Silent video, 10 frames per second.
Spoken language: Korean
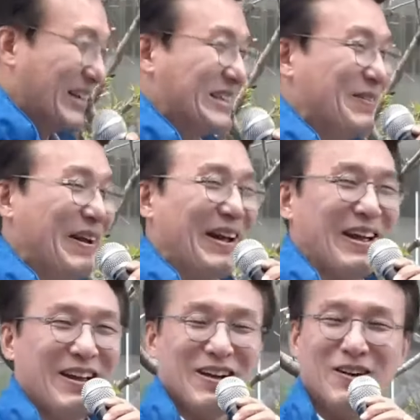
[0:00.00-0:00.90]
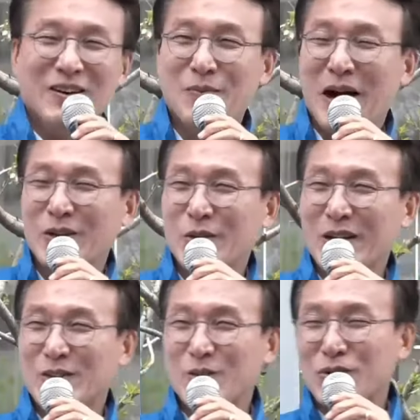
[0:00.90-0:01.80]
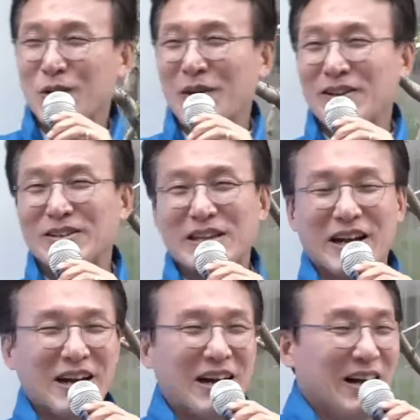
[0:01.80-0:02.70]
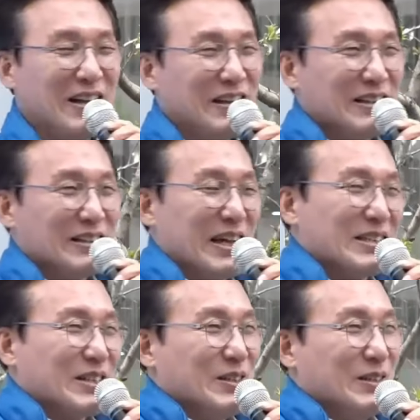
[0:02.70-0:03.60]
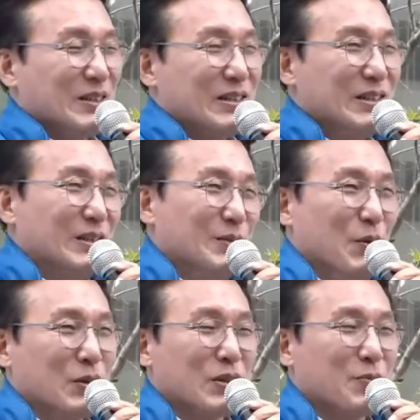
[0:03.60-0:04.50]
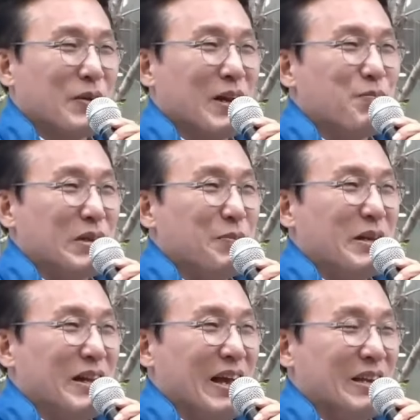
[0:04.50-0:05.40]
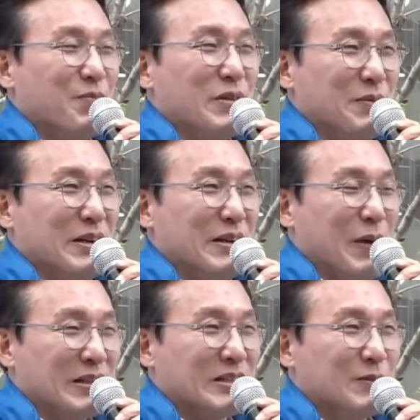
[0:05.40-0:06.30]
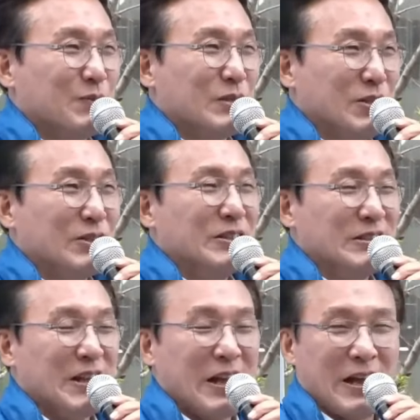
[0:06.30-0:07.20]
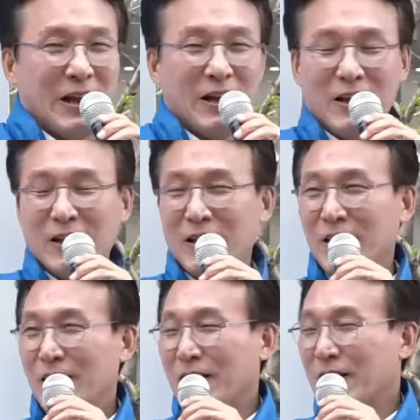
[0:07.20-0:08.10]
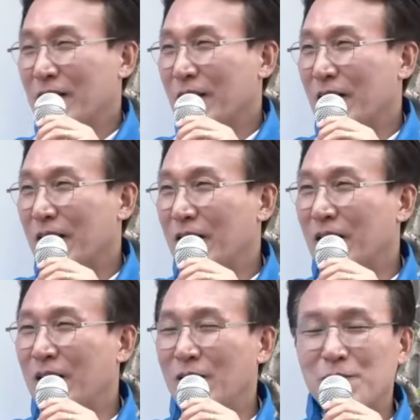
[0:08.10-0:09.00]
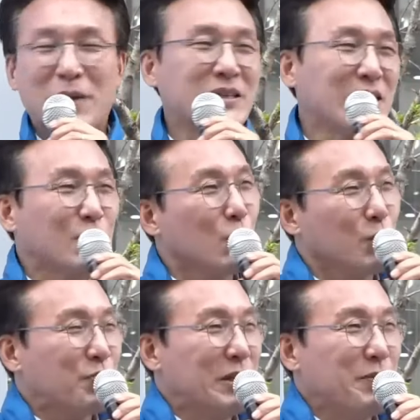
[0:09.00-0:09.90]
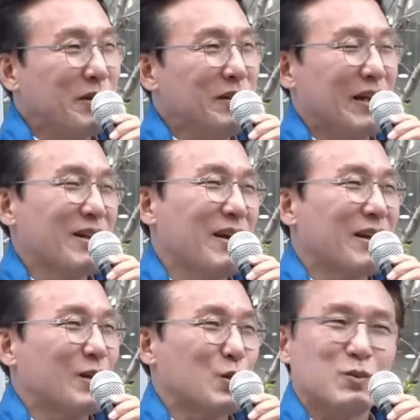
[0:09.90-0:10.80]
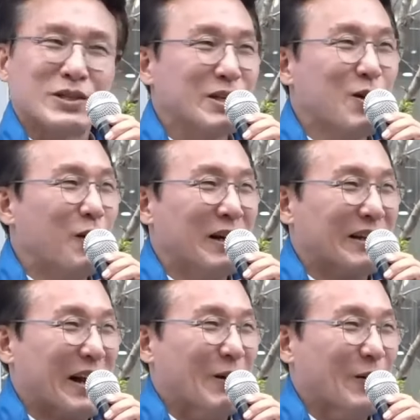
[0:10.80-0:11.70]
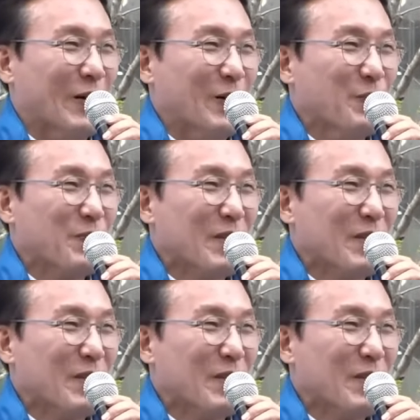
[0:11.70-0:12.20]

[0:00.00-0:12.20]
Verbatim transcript: 아침에 어느 방송에서 물어봐서 제가 사실은 그 뭐 특별한 비밀이 아닌 비밀을 말씀드렸는데 어, 막상 또 비밀을 얘기하니까 좀 싱거워하더라고요.